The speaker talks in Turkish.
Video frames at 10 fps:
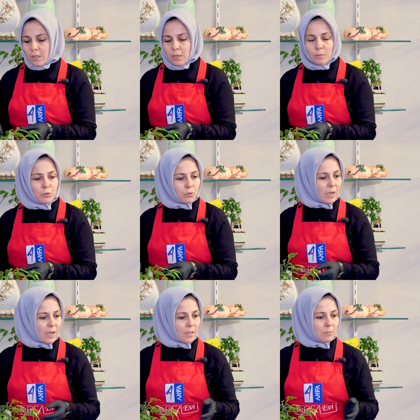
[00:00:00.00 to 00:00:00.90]
E, bu su
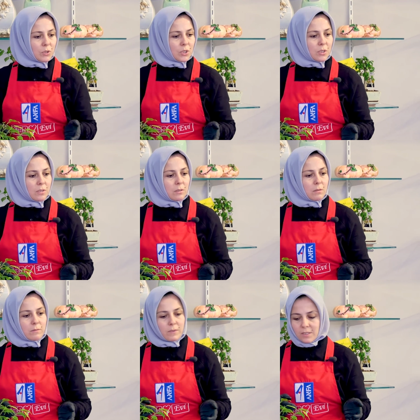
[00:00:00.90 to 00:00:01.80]
kaynamış
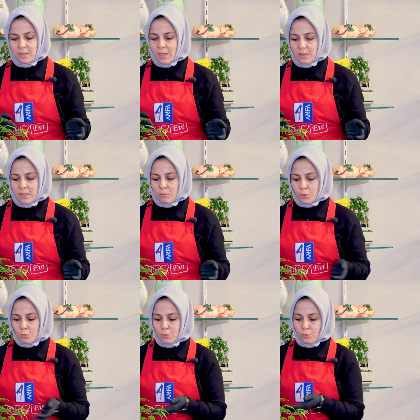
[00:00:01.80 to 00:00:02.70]
ve dinlendirilmiş
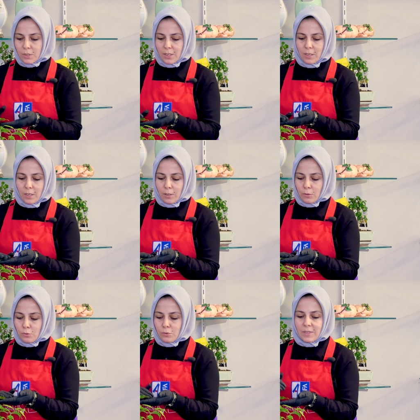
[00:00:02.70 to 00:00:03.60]
su olursa
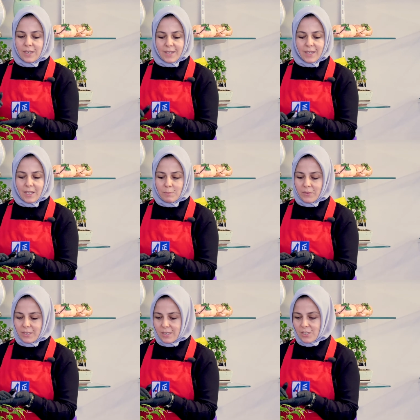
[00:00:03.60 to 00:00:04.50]
üstünde lekelenme
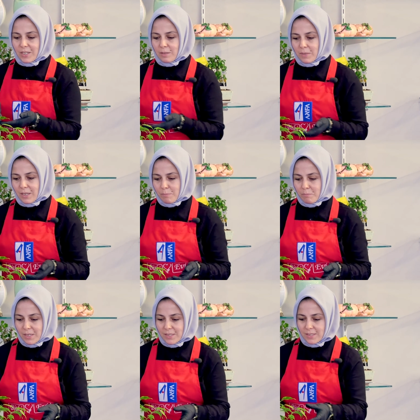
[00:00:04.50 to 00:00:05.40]
ve kireçlenme
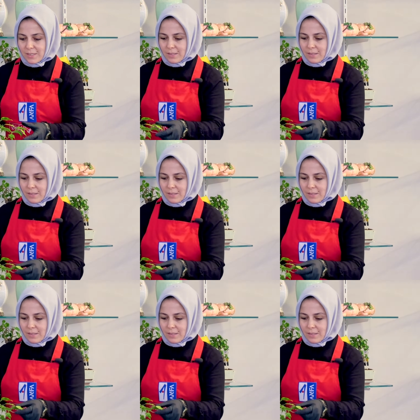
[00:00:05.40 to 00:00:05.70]
yapmaz.